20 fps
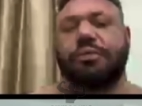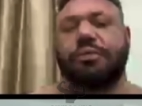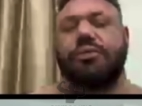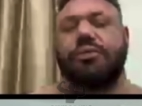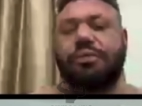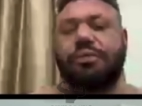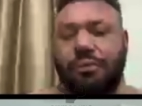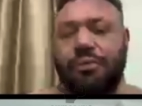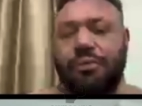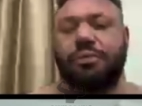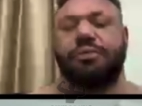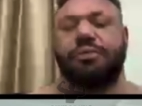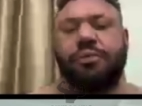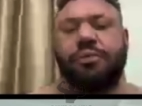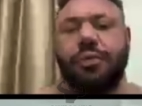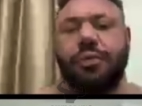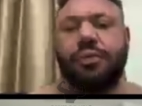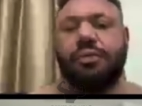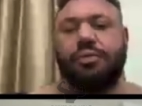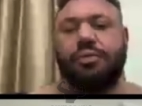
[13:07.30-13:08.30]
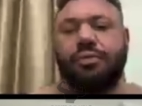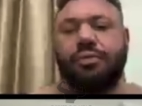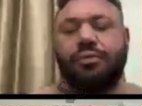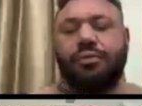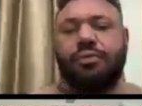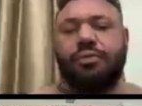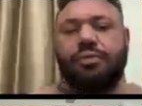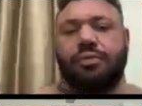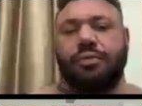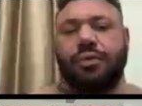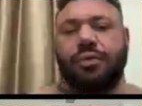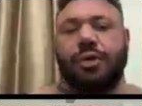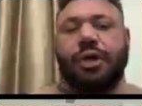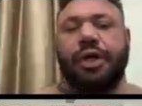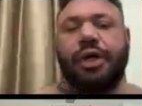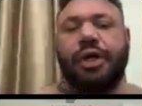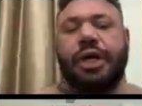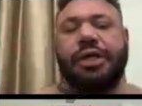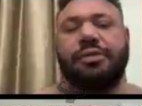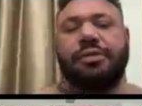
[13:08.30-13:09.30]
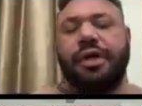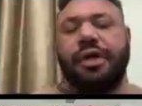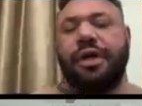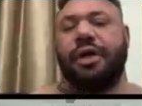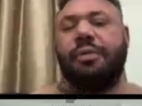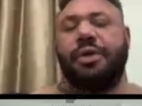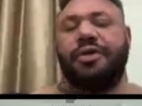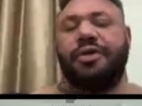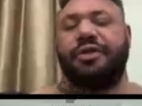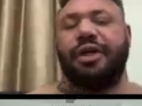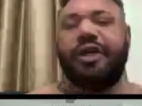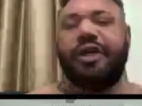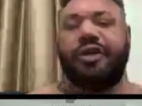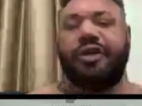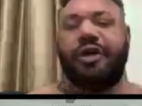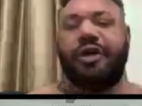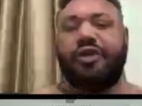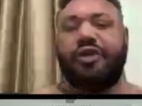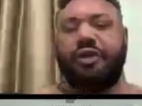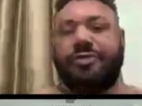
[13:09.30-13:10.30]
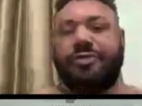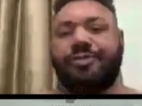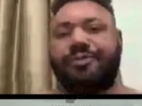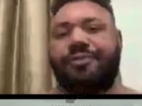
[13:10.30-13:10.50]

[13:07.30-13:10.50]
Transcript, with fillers: كنفسيه انه انا دخلت